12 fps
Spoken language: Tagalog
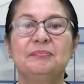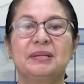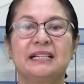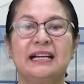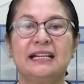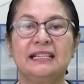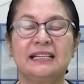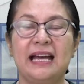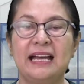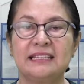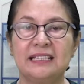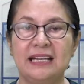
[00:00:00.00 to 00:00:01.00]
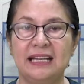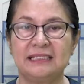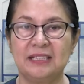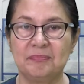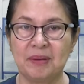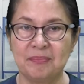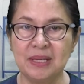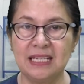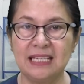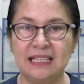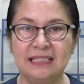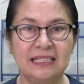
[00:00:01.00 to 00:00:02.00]
pangangalagaan niya ang ating
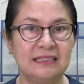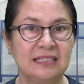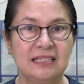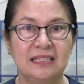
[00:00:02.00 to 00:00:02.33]
pamilya na